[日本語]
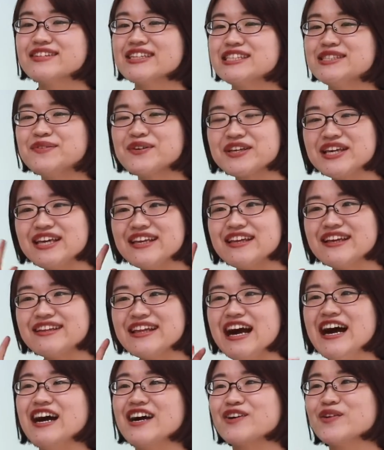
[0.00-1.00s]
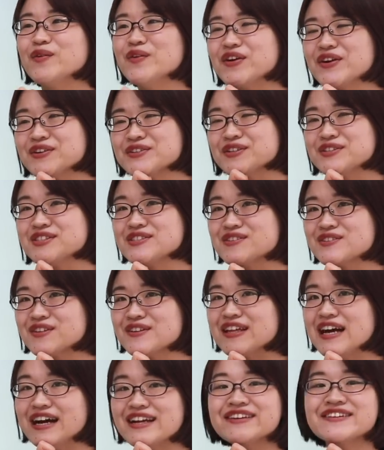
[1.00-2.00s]
私も聞いていてああこういうこと仕
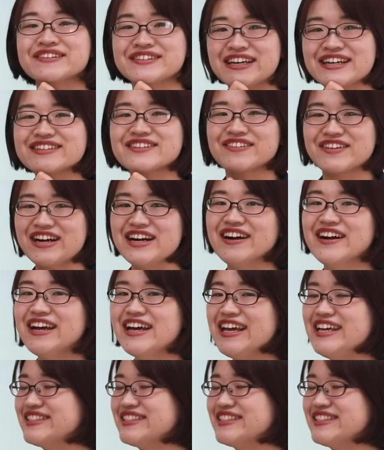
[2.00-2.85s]
事であるよなとか、